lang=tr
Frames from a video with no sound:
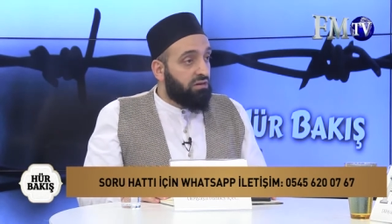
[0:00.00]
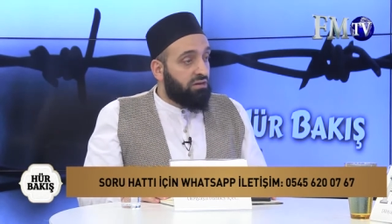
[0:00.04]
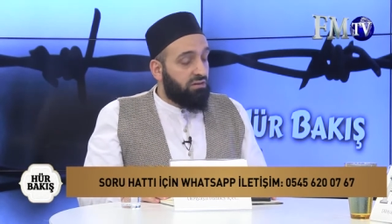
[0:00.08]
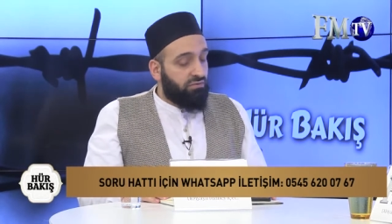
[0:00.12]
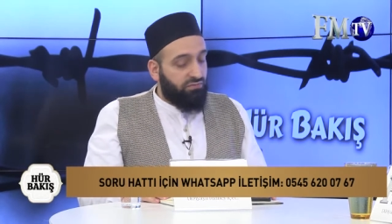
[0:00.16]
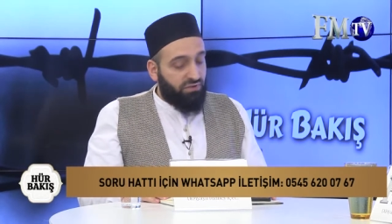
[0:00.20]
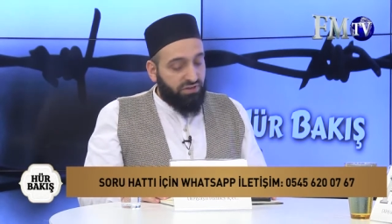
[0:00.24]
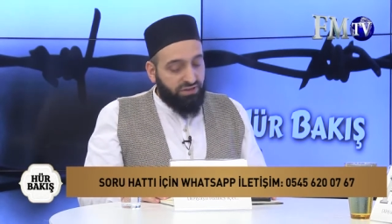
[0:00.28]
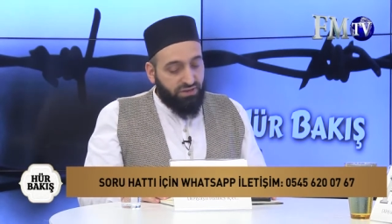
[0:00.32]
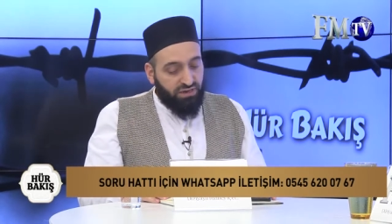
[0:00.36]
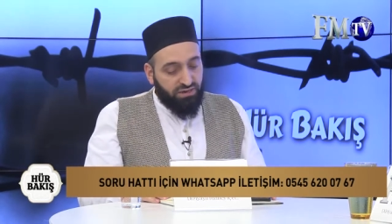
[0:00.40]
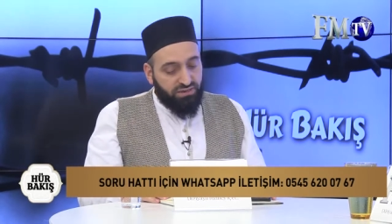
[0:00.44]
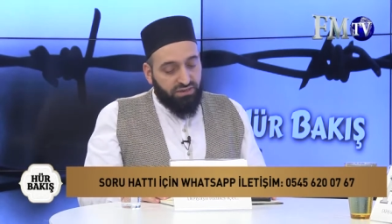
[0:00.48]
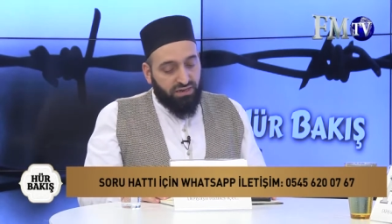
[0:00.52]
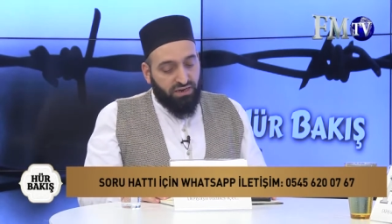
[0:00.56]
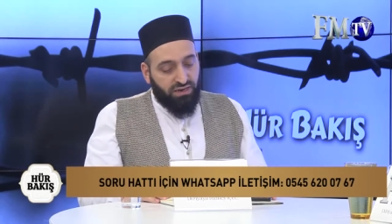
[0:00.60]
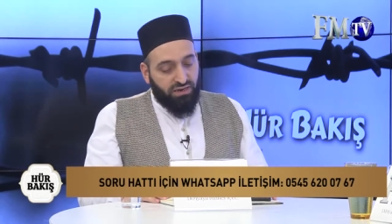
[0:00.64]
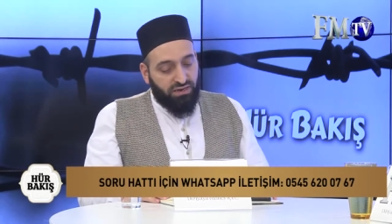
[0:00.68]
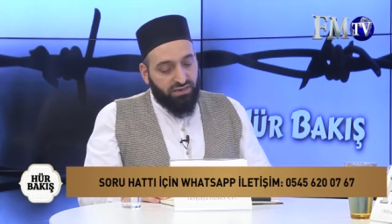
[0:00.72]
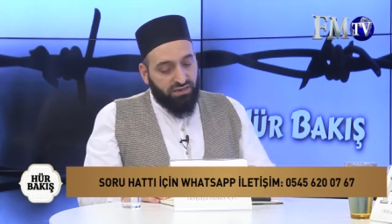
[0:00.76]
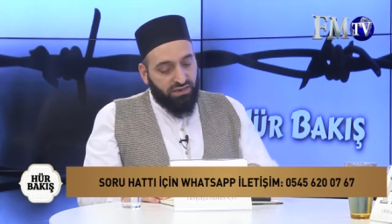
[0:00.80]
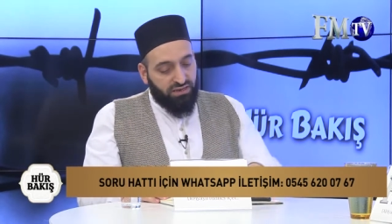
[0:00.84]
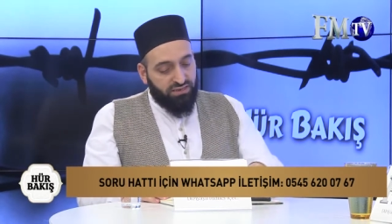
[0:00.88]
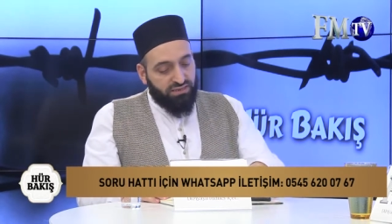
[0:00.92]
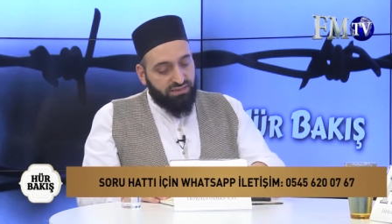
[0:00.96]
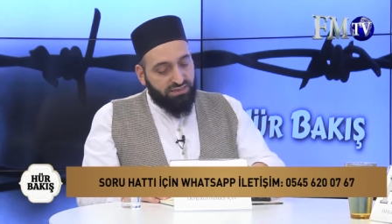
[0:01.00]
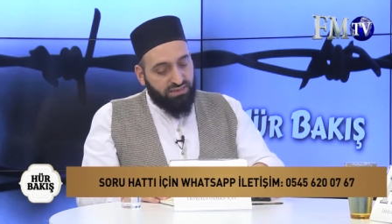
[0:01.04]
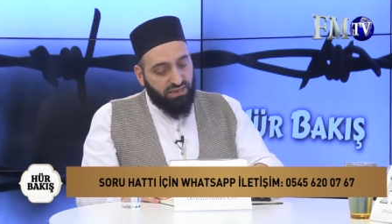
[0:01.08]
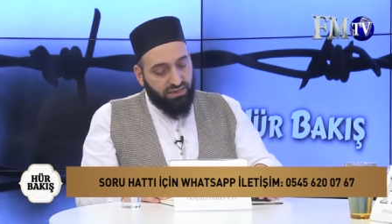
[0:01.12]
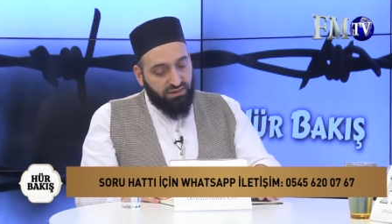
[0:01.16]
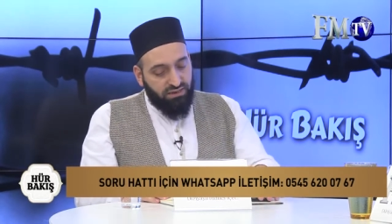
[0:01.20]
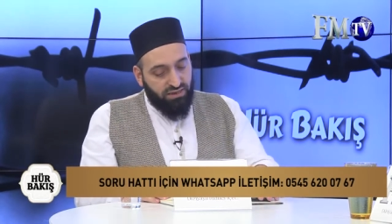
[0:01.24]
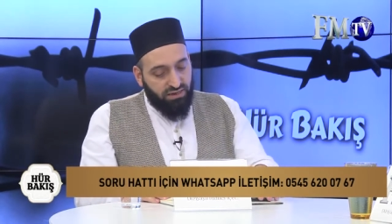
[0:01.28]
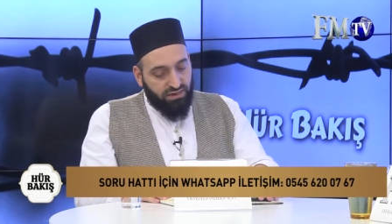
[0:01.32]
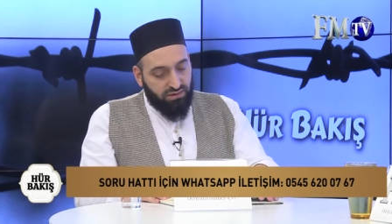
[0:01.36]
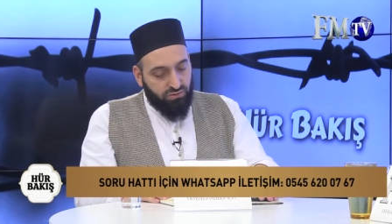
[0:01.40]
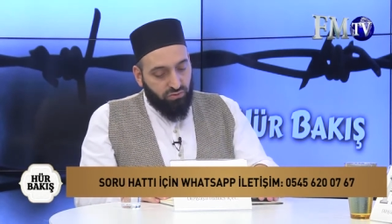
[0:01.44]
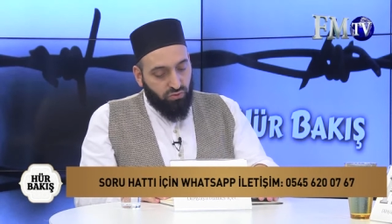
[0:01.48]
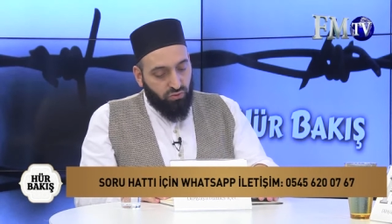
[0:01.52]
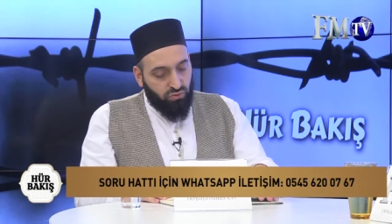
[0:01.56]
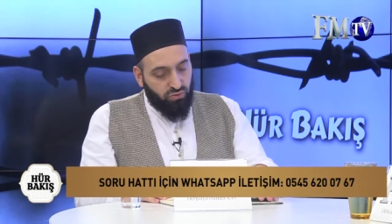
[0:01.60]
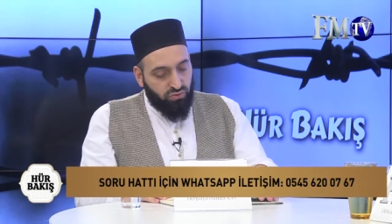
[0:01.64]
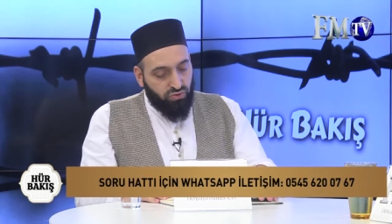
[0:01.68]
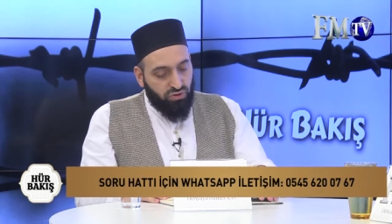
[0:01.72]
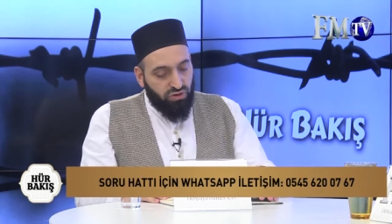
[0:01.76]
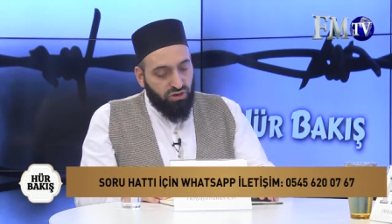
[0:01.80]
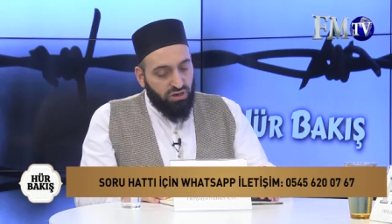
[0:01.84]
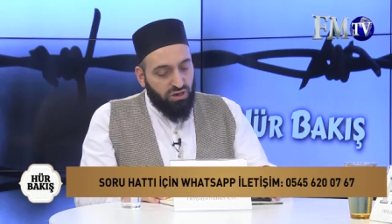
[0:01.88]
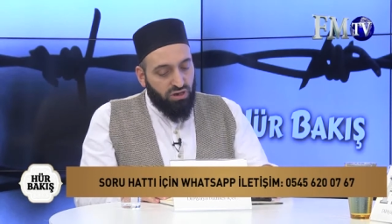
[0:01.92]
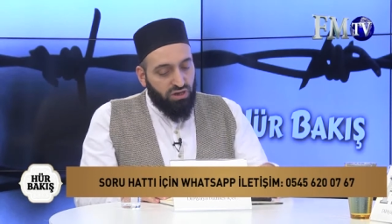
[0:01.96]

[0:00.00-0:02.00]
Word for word: fedakarlık eden insanlar da oldu.